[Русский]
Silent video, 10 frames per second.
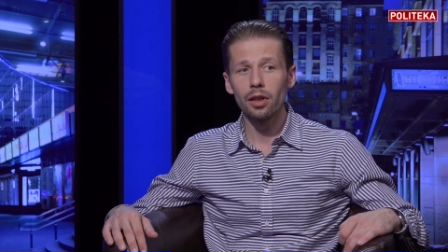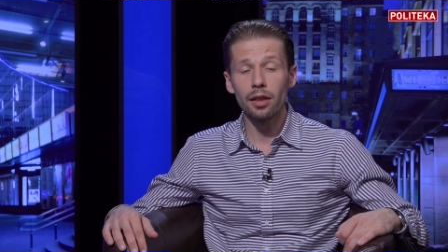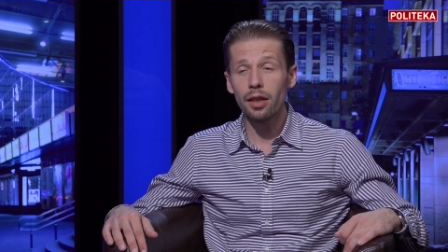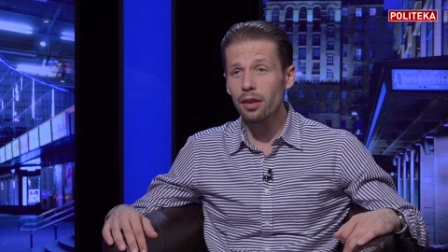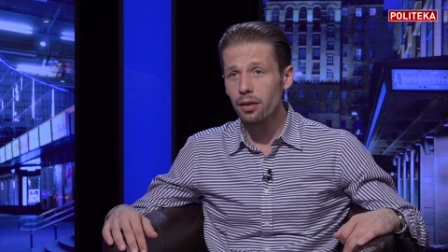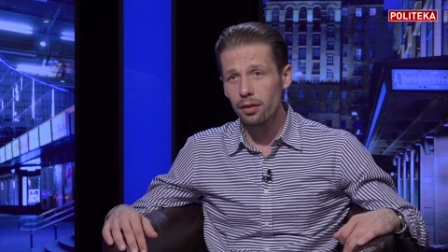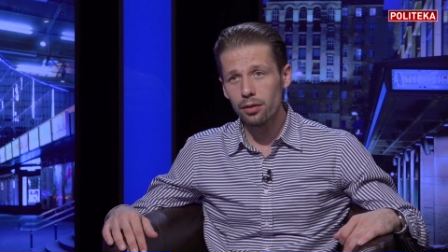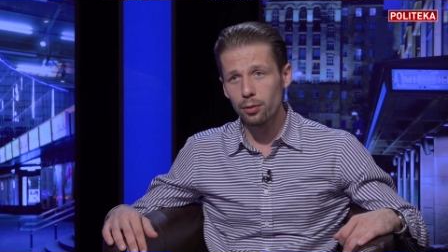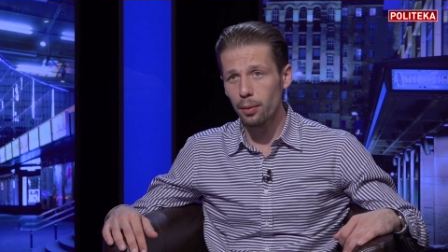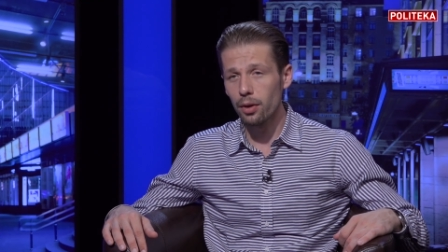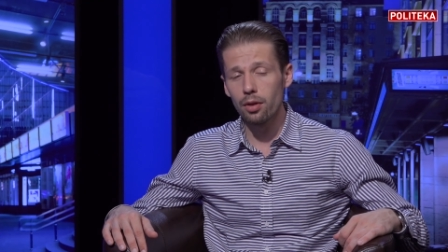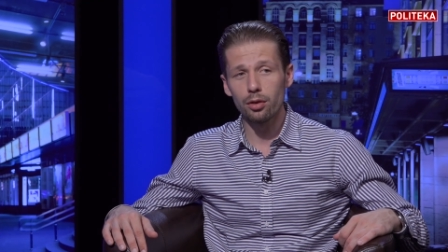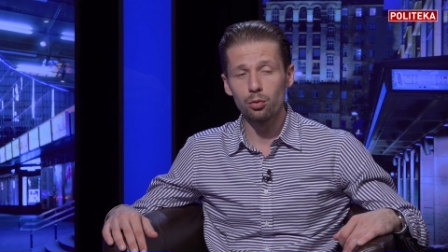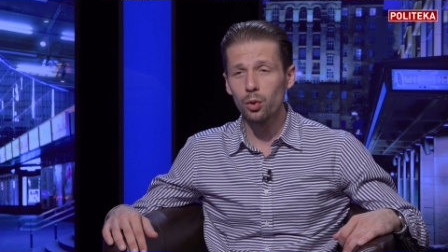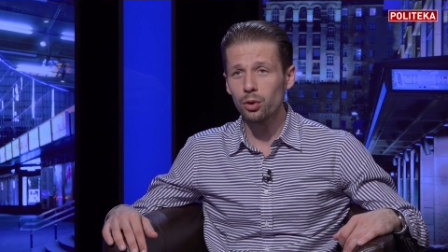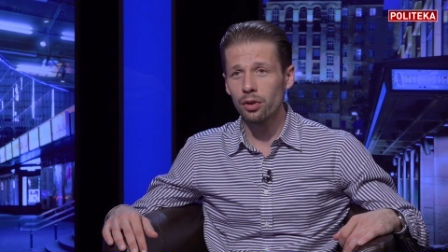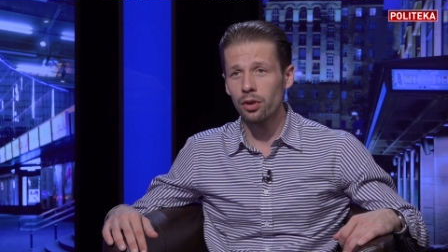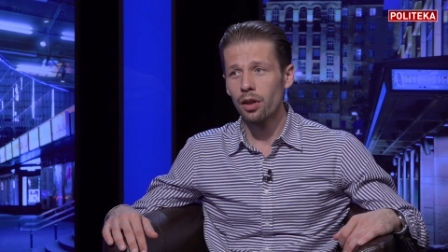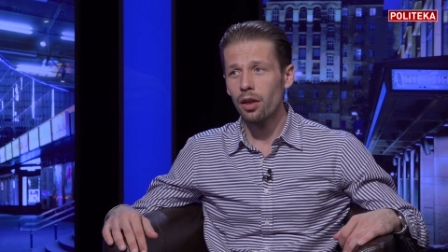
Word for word: Где-то, вполне возможно,